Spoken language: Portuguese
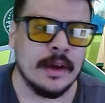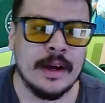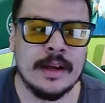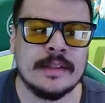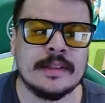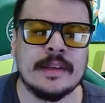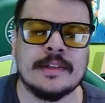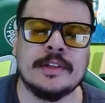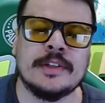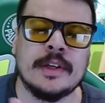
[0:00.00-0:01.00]
antes da
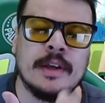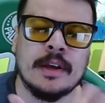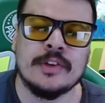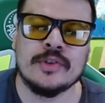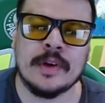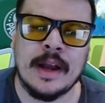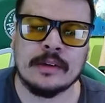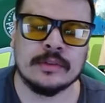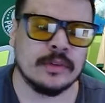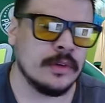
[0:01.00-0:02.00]
gente jogar
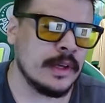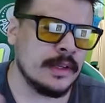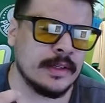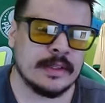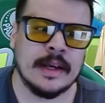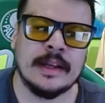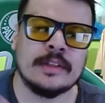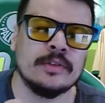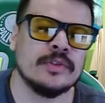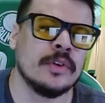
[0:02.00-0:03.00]
contra o Corinthians, antes
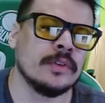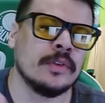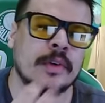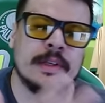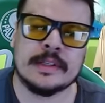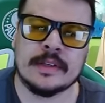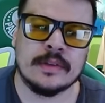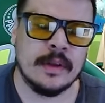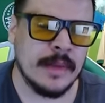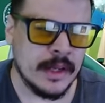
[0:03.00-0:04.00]
do jogo do Corinthians da
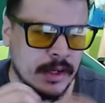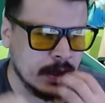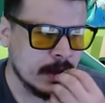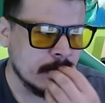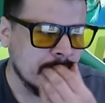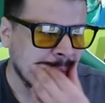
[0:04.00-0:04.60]
Sul-Americana.